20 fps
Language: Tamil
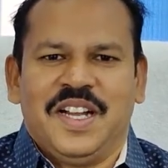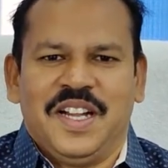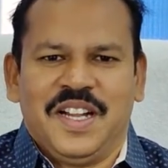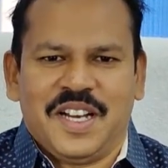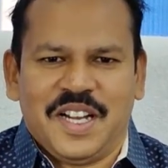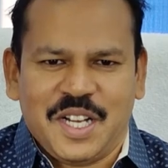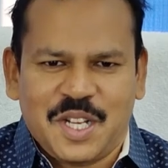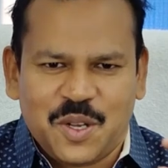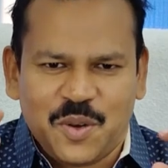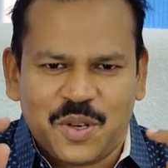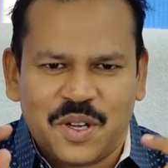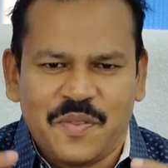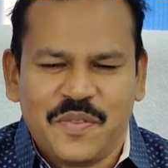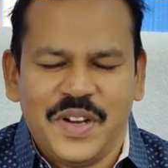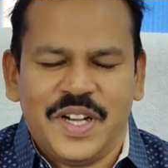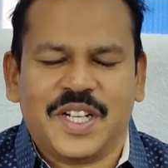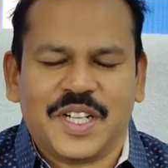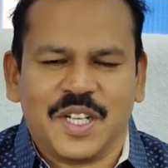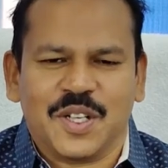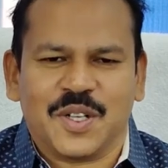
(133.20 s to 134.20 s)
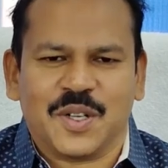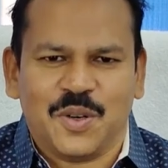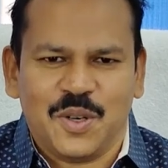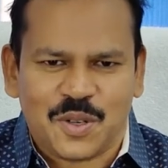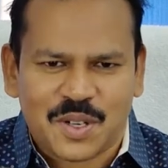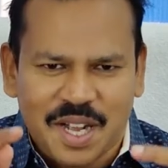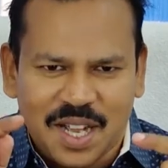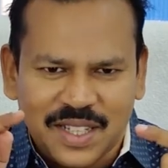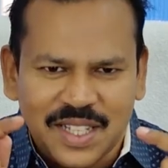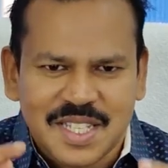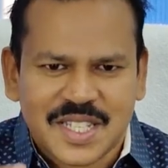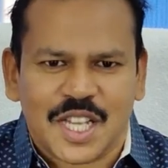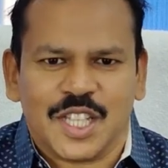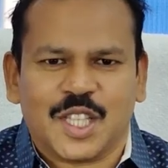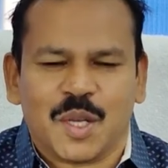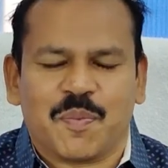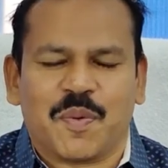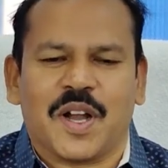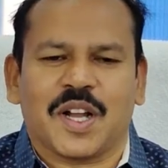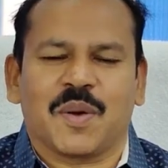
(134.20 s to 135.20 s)
இன்றைக்கு உங்க வீட்டுக்குள் ஒரு
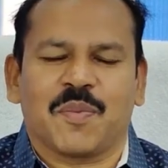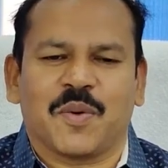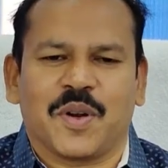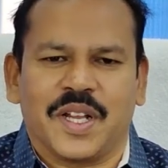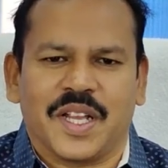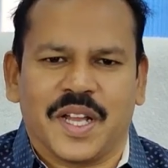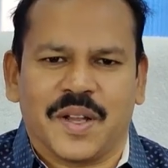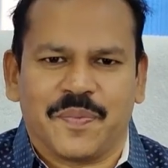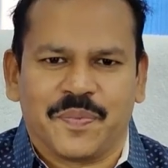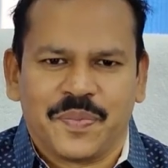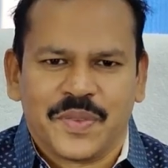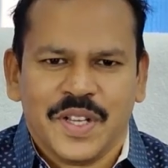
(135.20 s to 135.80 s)
அதிசயத்தை பார்க்க போறீங்க